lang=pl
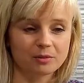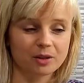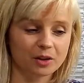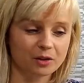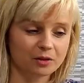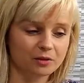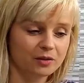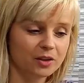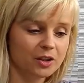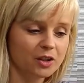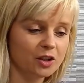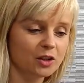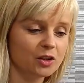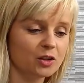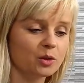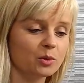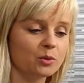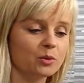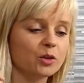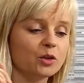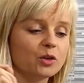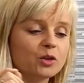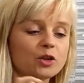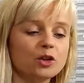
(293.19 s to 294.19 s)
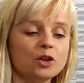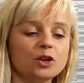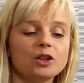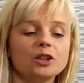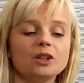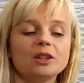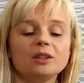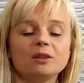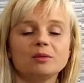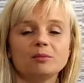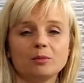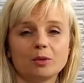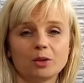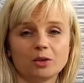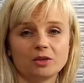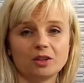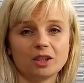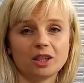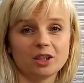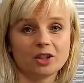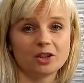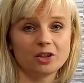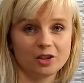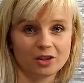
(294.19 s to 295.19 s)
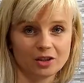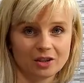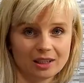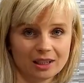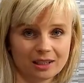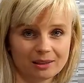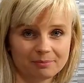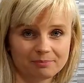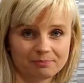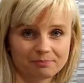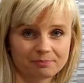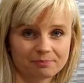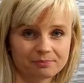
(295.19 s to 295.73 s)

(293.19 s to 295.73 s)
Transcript: Mianowicie są to trzy mądre sita,